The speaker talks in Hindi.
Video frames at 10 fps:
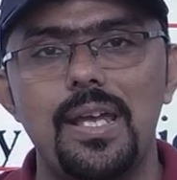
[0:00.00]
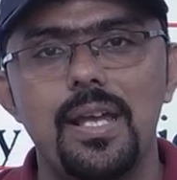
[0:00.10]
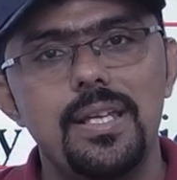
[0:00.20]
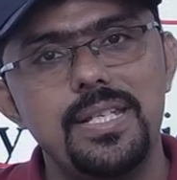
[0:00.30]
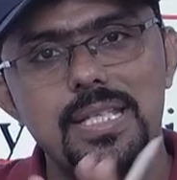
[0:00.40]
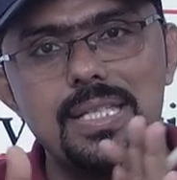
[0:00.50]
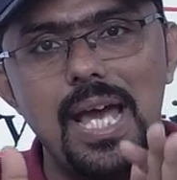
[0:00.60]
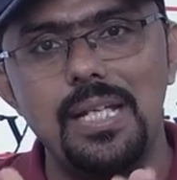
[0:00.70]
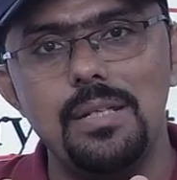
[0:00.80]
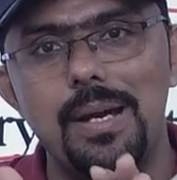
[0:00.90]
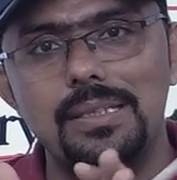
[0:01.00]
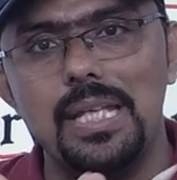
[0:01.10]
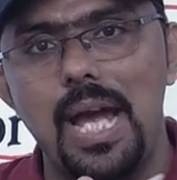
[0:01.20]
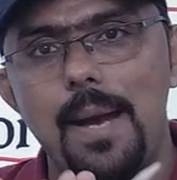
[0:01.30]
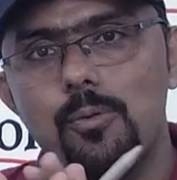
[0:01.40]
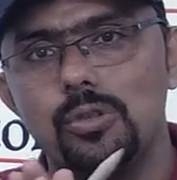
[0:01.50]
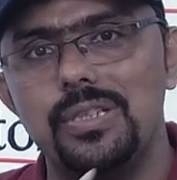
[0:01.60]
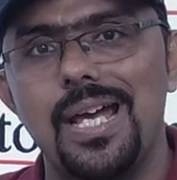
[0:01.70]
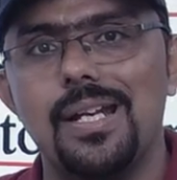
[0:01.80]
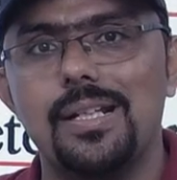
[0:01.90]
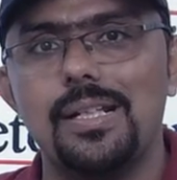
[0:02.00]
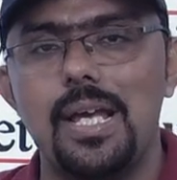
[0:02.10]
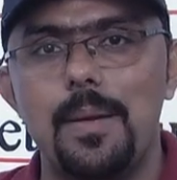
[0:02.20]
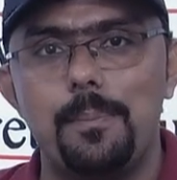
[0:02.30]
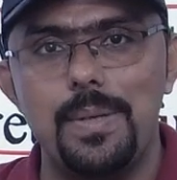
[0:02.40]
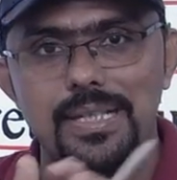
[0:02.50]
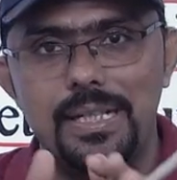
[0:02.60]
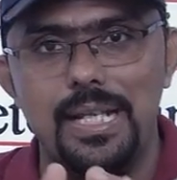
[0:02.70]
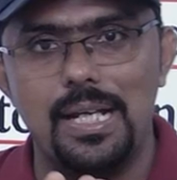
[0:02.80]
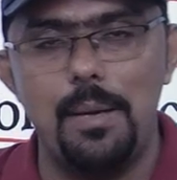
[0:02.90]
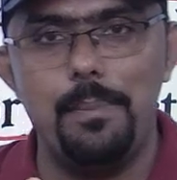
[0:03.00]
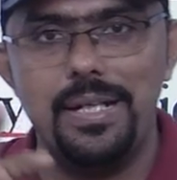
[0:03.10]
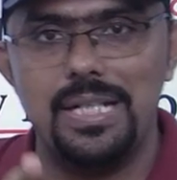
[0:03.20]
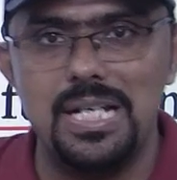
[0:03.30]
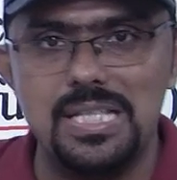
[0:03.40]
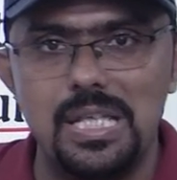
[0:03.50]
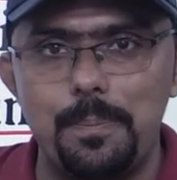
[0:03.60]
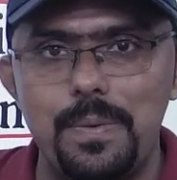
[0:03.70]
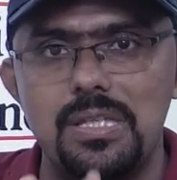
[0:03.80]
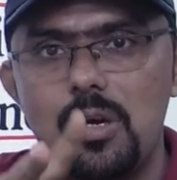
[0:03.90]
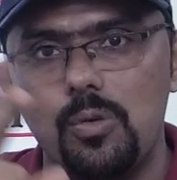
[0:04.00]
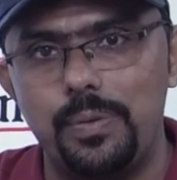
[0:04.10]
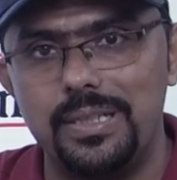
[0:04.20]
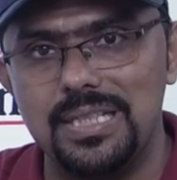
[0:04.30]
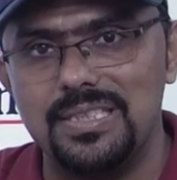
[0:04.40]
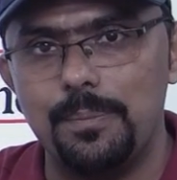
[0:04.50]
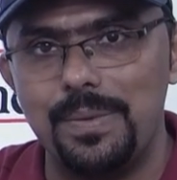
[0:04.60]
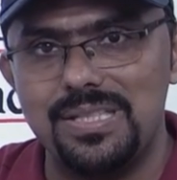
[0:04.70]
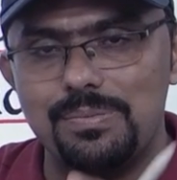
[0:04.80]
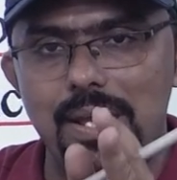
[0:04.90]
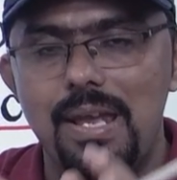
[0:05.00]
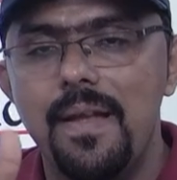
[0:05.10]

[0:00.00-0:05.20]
ये सारी बातें आपको ध्यान रखना है प्लेसेंटा का मेटरनल सरफेस और फिटल सरफेस में